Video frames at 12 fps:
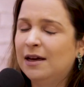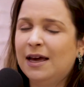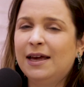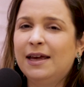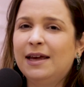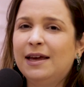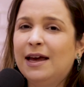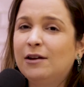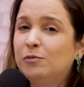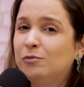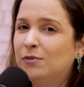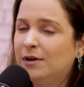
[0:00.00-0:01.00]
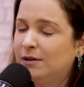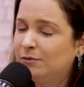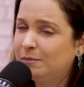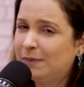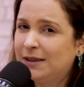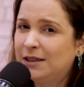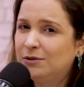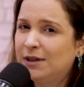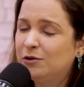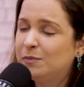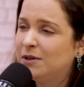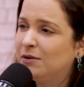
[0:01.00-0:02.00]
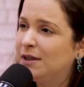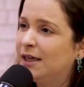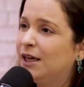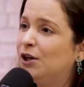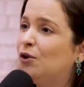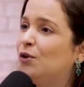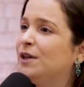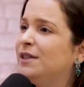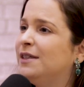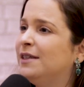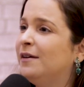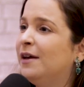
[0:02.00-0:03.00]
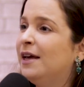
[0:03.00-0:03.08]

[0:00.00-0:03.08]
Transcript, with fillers: é, uma, um padrão de erupção liquenoide.